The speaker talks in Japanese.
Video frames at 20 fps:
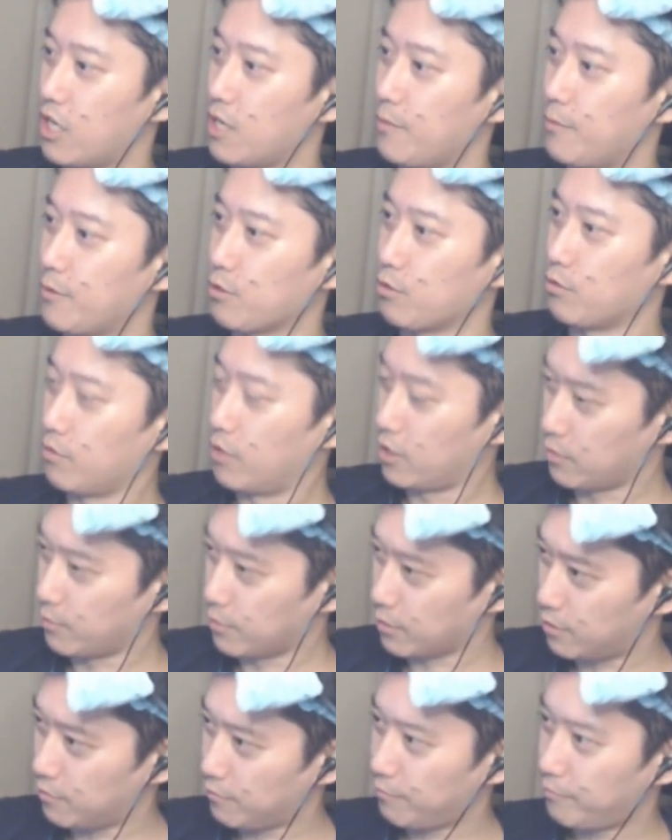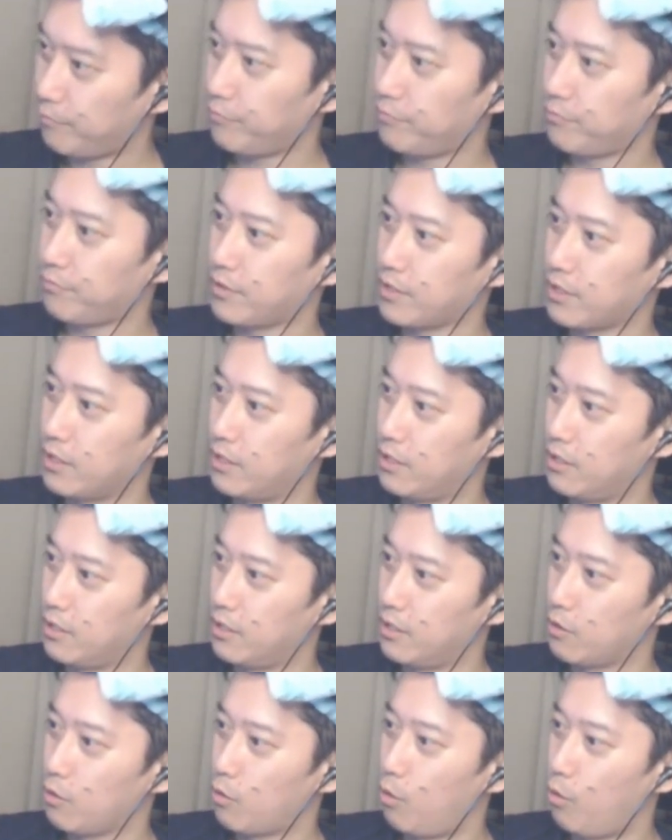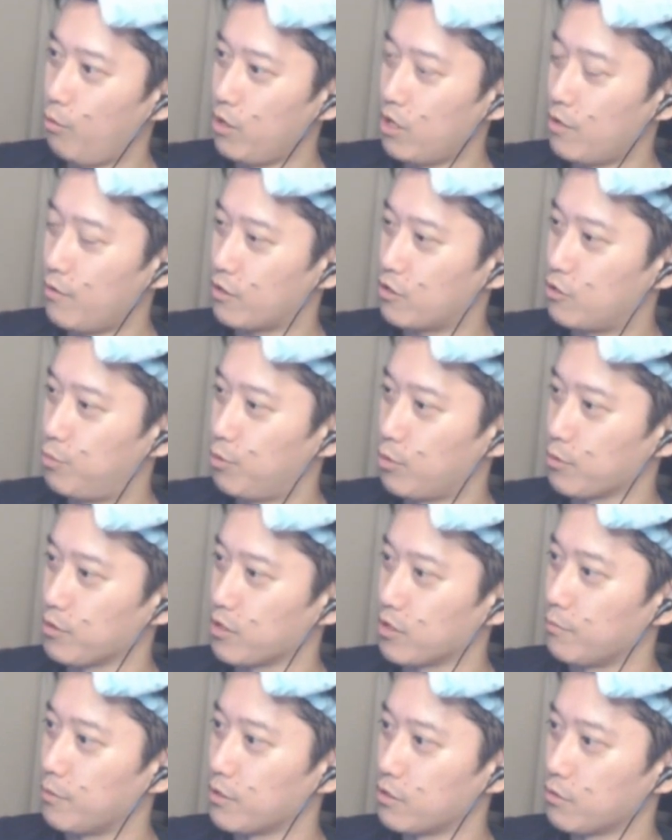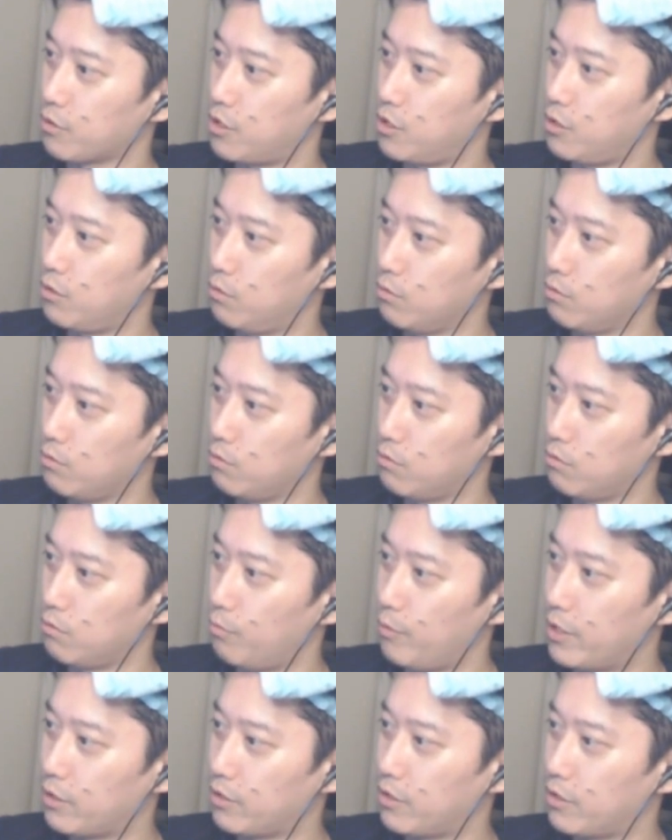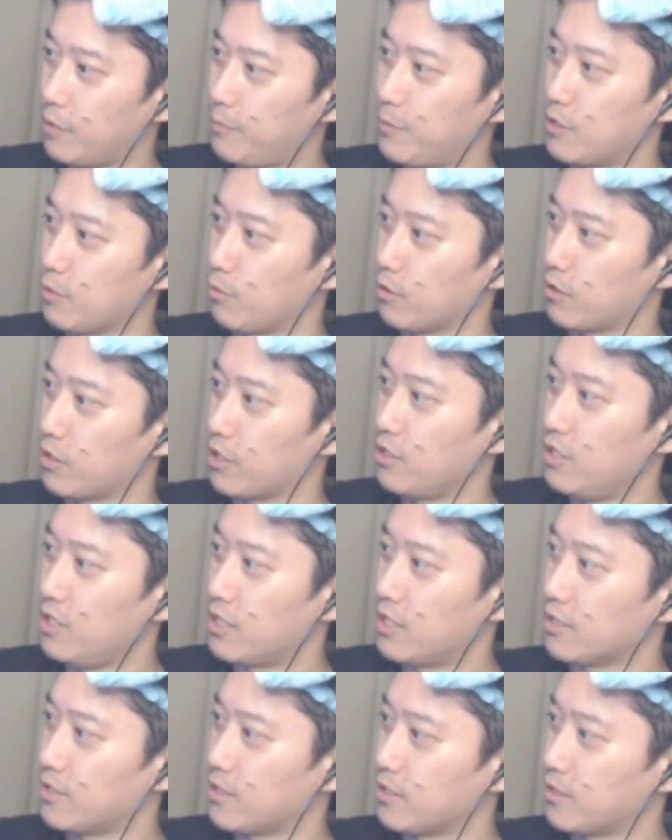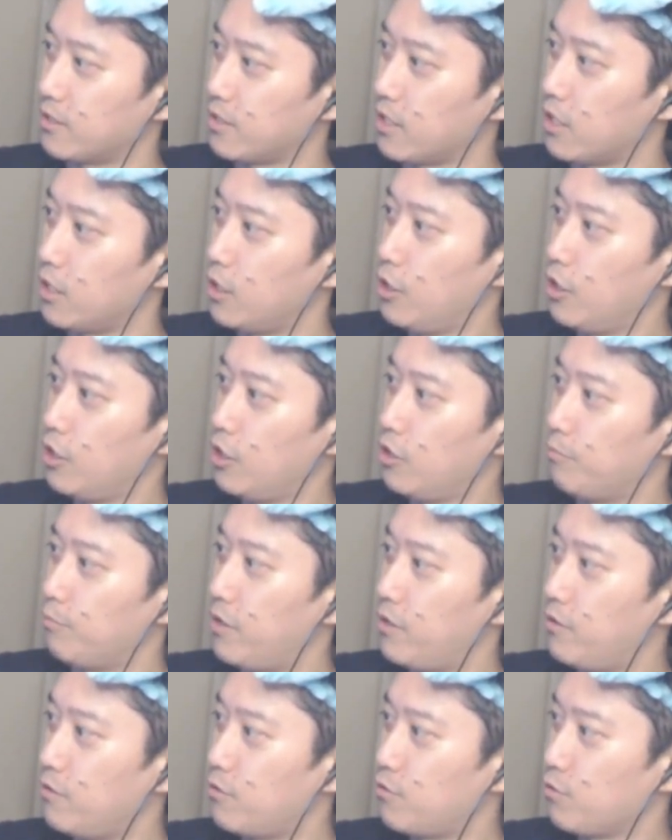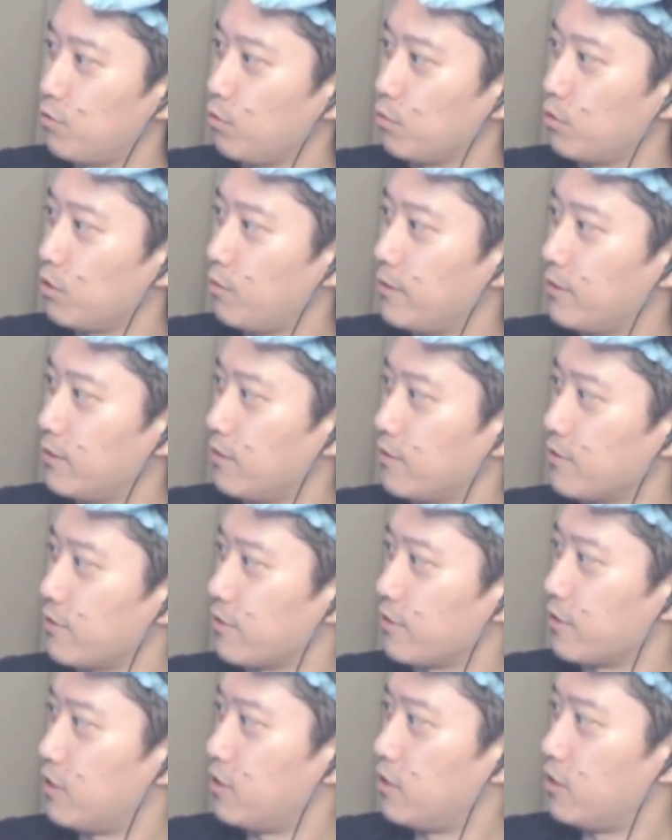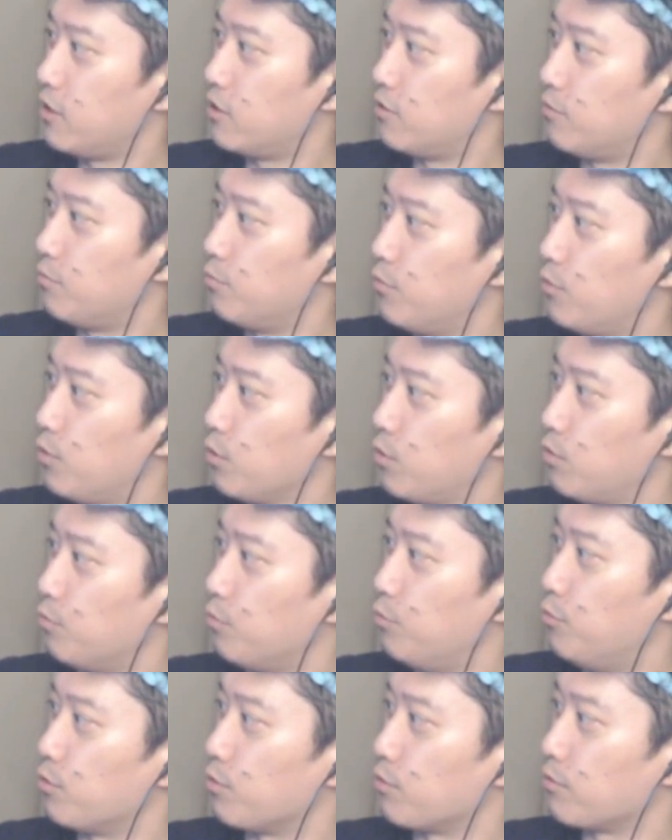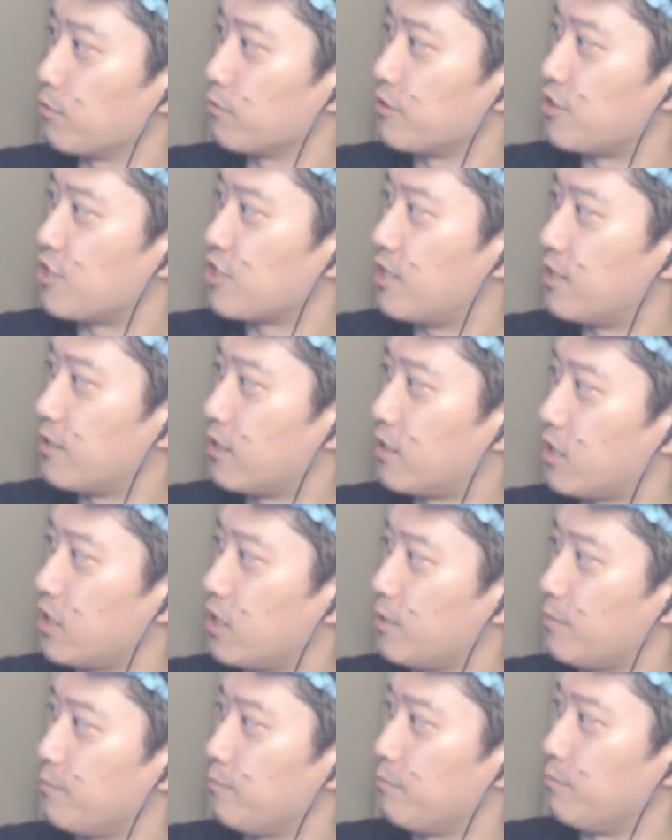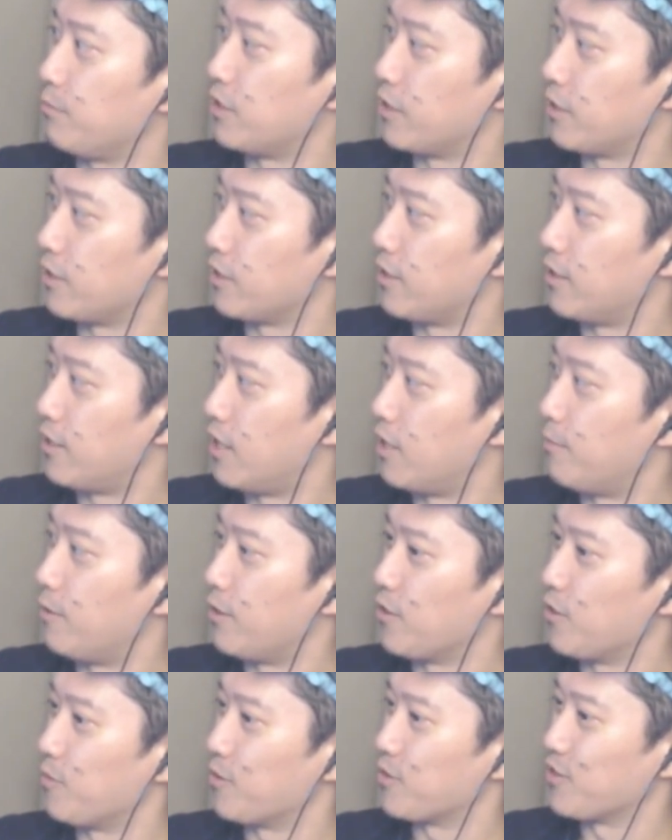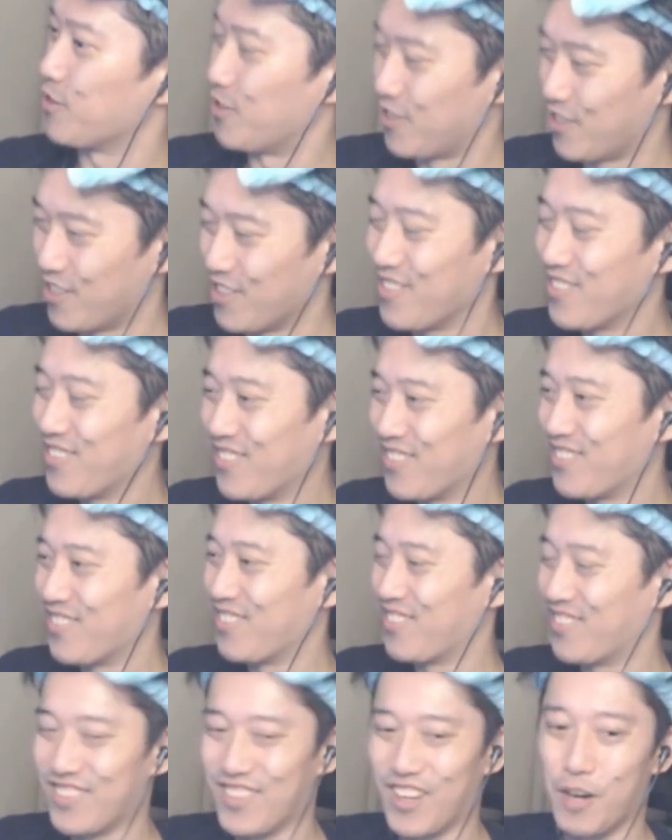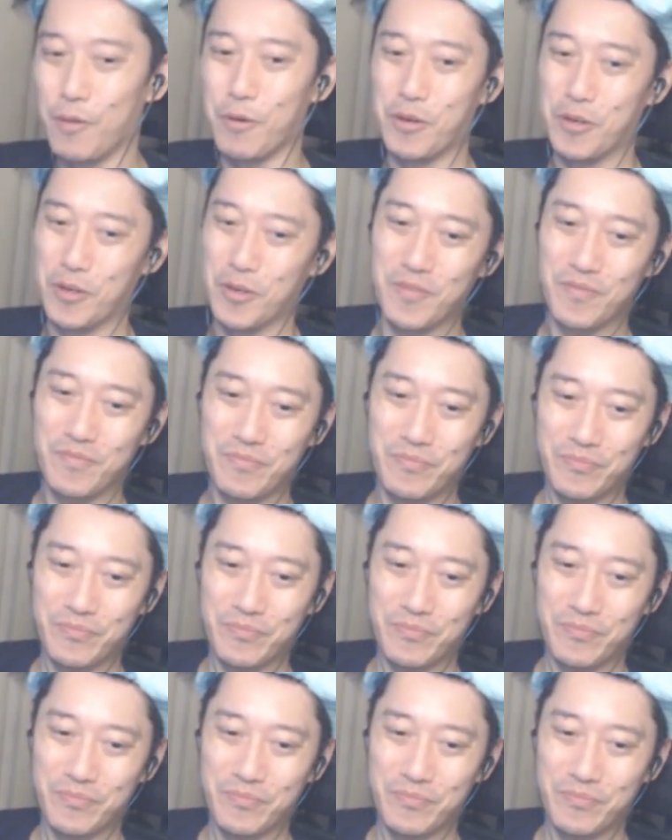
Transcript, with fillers: 変えましょう。ありがとうございます。今夜はクポコさん、まそう昨日のお前のったけ見せてもらった。いいガッツだった。前よりちょっと男前になったんじゃないかおっと、もう時間が来たみたいだ。あばよ、まさ。あばよ。